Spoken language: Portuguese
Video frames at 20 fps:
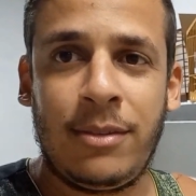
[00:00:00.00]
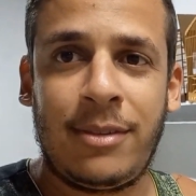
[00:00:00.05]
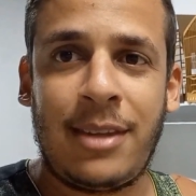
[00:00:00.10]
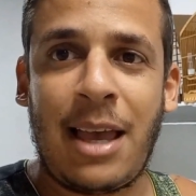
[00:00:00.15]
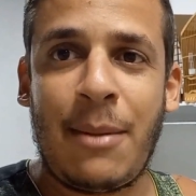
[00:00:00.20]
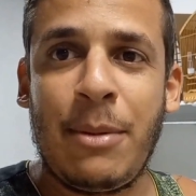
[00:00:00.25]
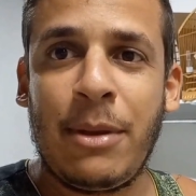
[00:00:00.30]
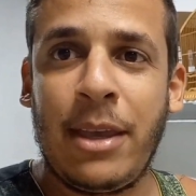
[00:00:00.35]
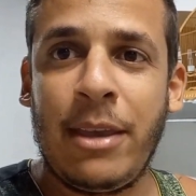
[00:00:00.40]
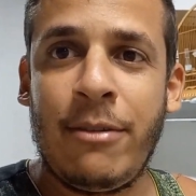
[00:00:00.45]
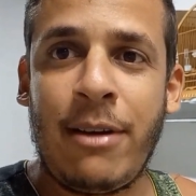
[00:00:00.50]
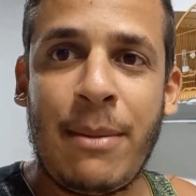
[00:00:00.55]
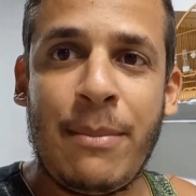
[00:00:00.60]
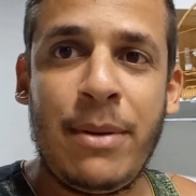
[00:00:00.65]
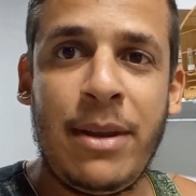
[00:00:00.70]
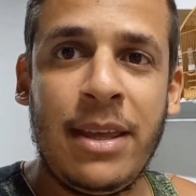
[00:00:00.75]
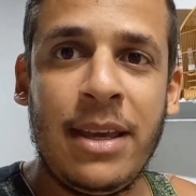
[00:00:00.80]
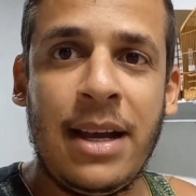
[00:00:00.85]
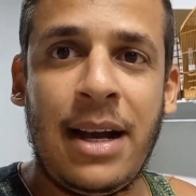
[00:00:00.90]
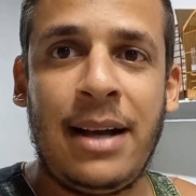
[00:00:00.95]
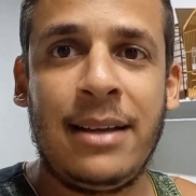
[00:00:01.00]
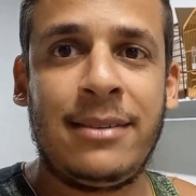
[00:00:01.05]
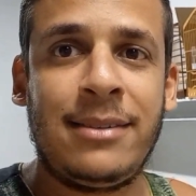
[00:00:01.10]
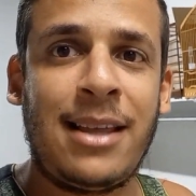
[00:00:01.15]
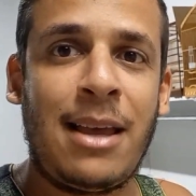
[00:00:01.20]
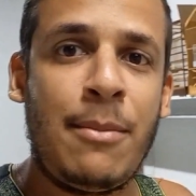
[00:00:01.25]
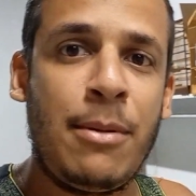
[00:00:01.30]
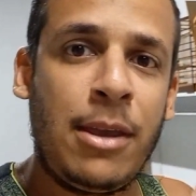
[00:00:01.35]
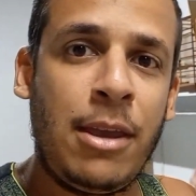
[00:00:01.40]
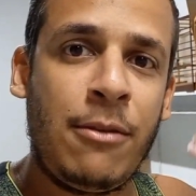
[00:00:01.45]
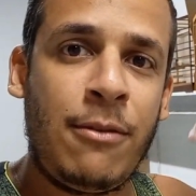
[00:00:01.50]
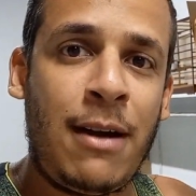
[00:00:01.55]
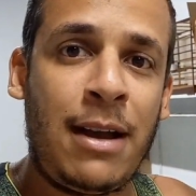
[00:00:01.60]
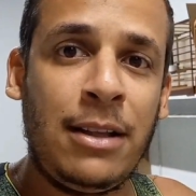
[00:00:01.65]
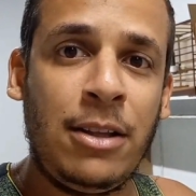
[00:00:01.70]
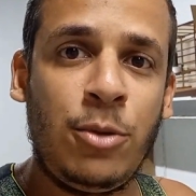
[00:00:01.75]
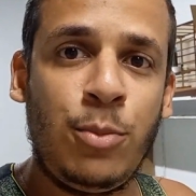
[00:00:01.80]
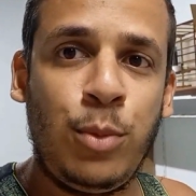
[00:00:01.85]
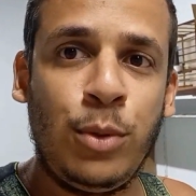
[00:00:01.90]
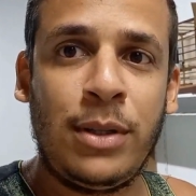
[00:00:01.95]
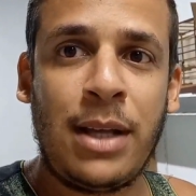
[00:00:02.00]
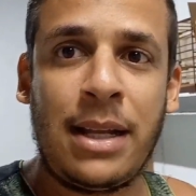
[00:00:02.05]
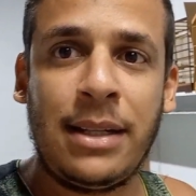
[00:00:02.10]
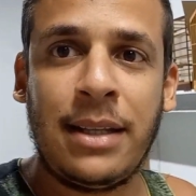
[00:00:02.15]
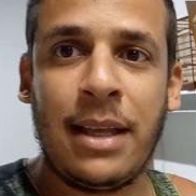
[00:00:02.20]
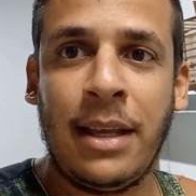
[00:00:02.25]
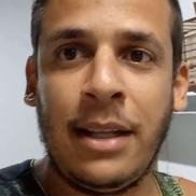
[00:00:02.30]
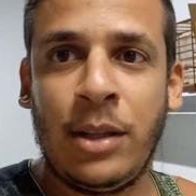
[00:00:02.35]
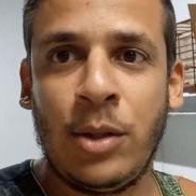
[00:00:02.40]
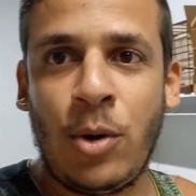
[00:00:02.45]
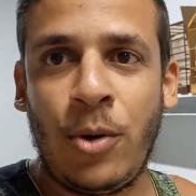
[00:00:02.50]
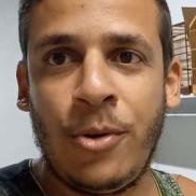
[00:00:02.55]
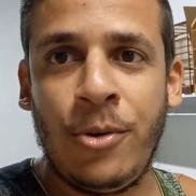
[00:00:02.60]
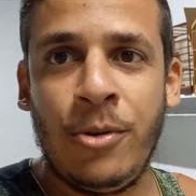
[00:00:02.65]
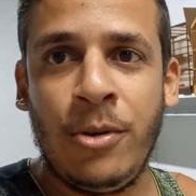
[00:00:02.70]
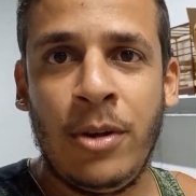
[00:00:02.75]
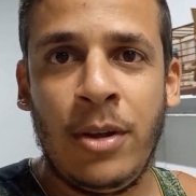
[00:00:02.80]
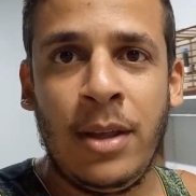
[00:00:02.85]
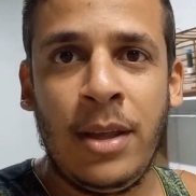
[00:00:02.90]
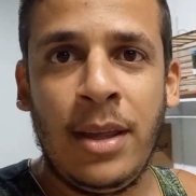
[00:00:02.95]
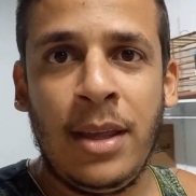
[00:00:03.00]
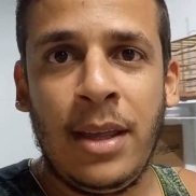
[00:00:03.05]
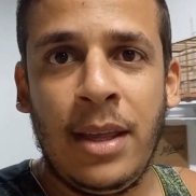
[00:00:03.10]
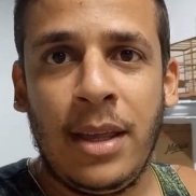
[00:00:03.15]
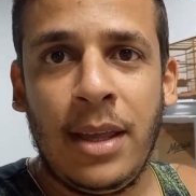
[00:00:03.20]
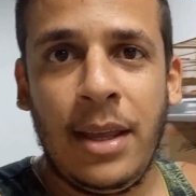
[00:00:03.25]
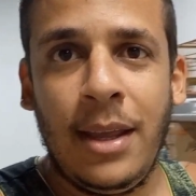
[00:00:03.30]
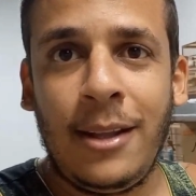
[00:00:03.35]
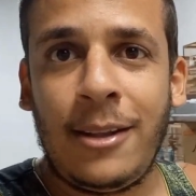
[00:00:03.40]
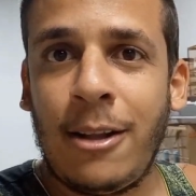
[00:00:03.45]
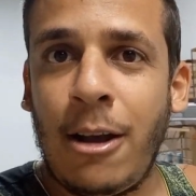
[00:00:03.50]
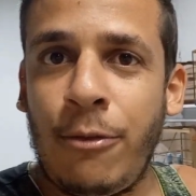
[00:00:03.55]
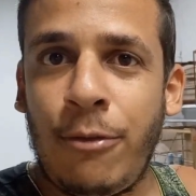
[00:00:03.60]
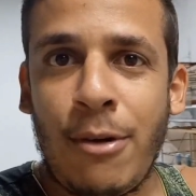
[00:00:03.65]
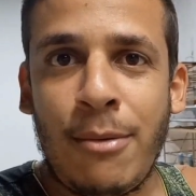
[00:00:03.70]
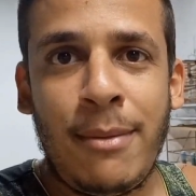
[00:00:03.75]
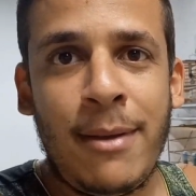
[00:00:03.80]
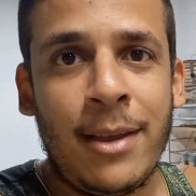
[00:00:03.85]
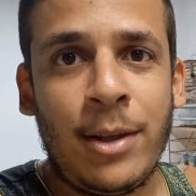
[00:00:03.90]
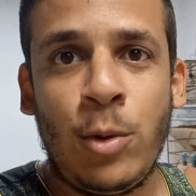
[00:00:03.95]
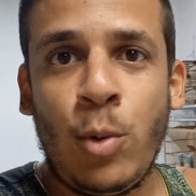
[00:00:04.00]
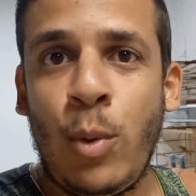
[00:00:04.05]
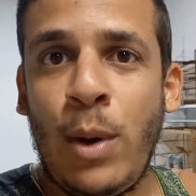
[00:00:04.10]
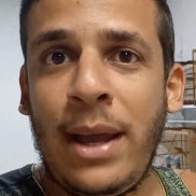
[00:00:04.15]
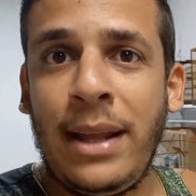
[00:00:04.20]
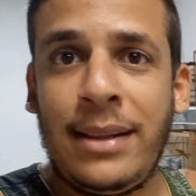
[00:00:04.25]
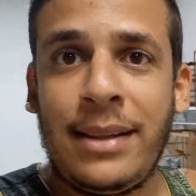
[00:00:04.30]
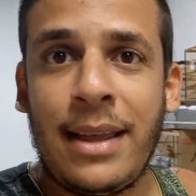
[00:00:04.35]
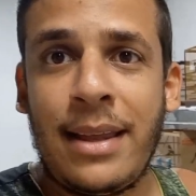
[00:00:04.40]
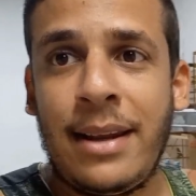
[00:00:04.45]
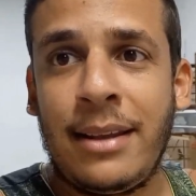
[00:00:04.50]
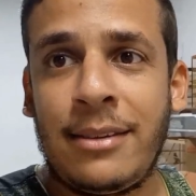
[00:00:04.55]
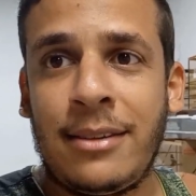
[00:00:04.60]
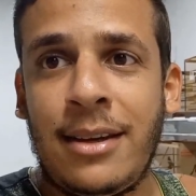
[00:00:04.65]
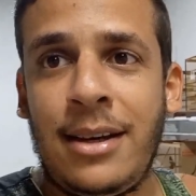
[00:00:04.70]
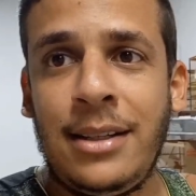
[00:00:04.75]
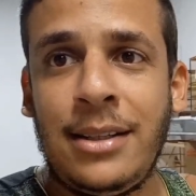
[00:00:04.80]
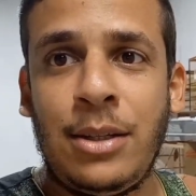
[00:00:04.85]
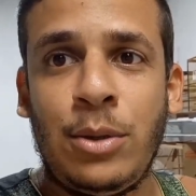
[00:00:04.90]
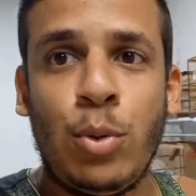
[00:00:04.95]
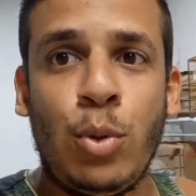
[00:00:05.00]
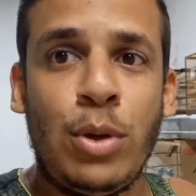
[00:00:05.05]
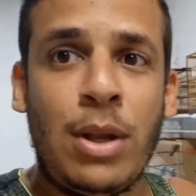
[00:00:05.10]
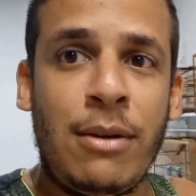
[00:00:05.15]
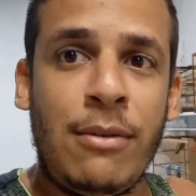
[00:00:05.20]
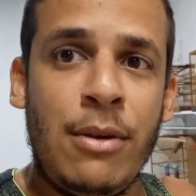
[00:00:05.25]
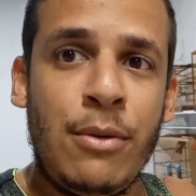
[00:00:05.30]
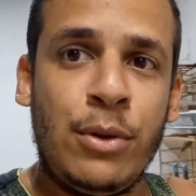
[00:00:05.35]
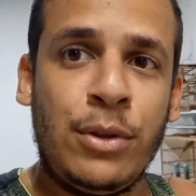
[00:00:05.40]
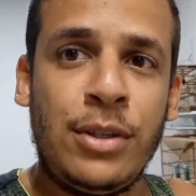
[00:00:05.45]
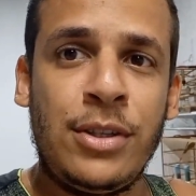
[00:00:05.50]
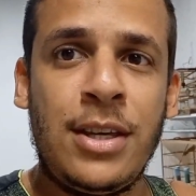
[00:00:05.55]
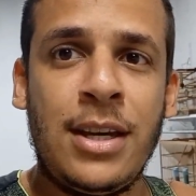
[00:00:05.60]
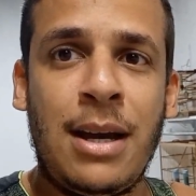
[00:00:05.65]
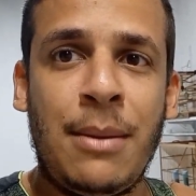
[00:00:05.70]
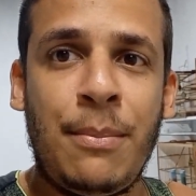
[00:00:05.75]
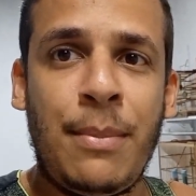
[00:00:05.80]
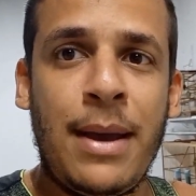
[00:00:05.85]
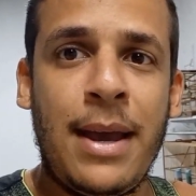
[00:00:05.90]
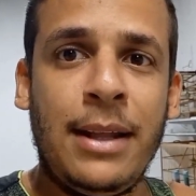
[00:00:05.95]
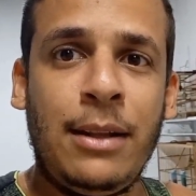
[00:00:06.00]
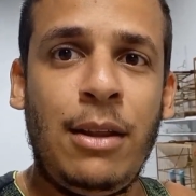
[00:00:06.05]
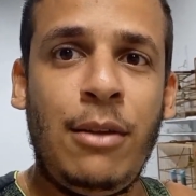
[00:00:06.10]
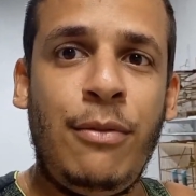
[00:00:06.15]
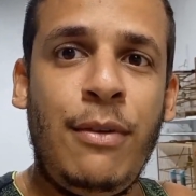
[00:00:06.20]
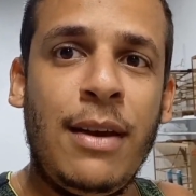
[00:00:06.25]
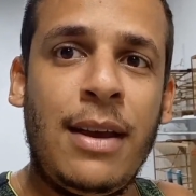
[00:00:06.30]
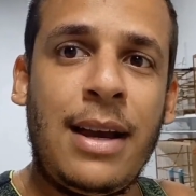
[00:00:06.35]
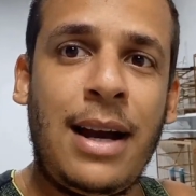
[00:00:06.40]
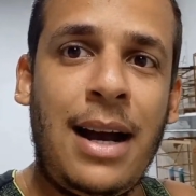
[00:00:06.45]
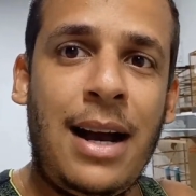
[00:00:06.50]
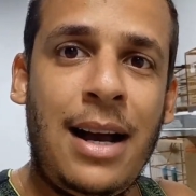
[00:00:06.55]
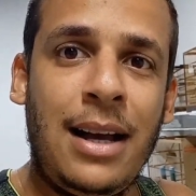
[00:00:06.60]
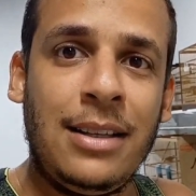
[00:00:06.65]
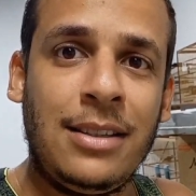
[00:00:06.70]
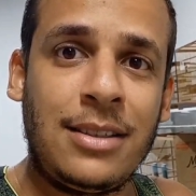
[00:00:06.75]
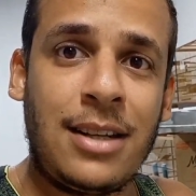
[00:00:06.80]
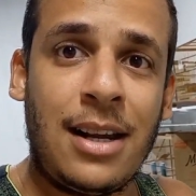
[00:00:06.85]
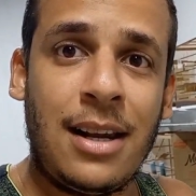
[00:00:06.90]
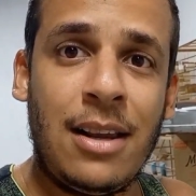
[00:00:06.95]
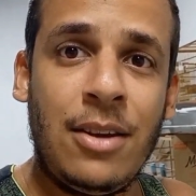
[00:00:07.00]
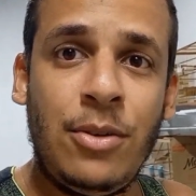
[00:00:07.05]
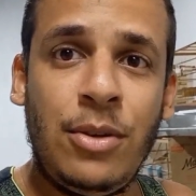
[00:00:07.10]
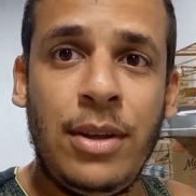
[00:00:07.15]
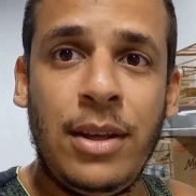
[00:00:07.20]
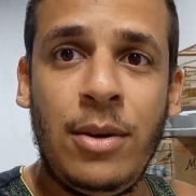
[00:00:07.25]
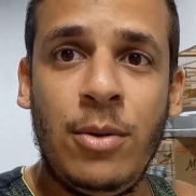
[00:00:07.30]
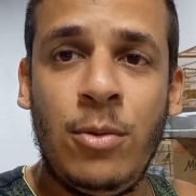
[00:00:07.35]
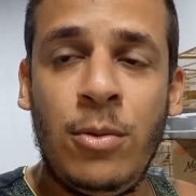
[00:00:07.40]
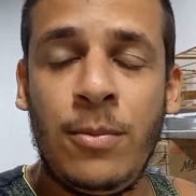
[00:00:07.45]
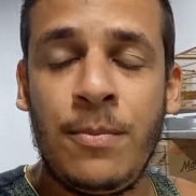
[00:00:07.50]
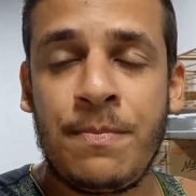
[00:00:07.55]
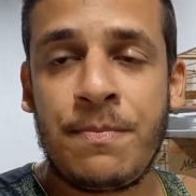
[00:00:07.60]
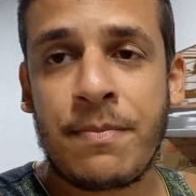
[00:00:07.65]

Sabe que vai brigar, sabe que vai disputar território. Então, família, não é interessante toda vez você chegar perto e ficar estralando dele.